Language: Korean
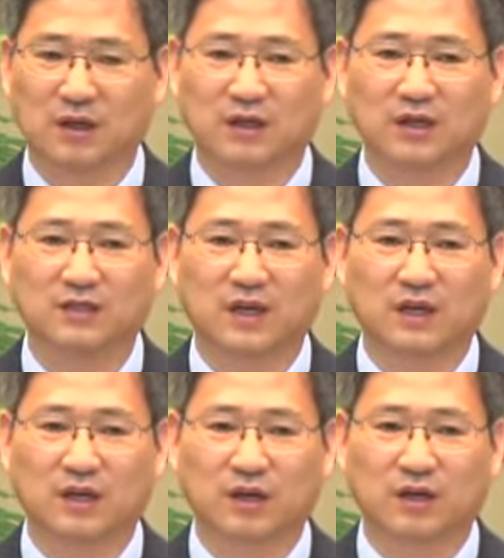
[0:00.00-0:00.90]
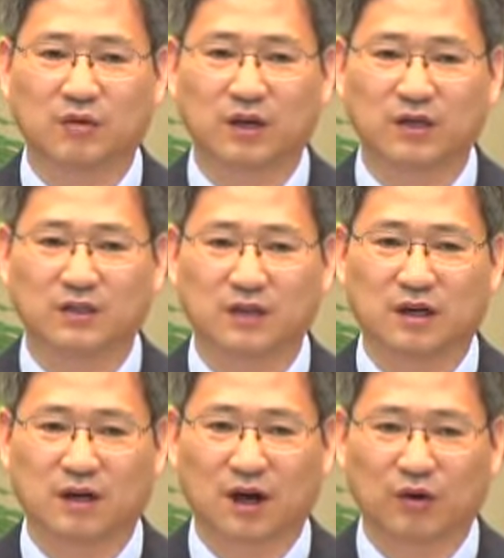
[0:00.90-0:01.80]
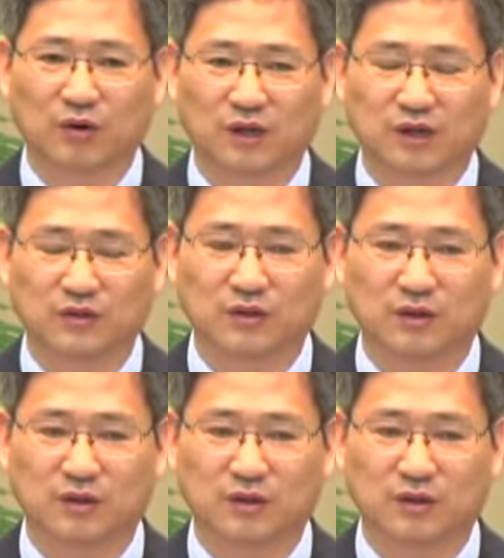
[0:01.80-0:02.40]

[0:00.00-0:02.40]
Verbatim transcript: 그 인생길을 우리가 지금 걸어가고 있는 거지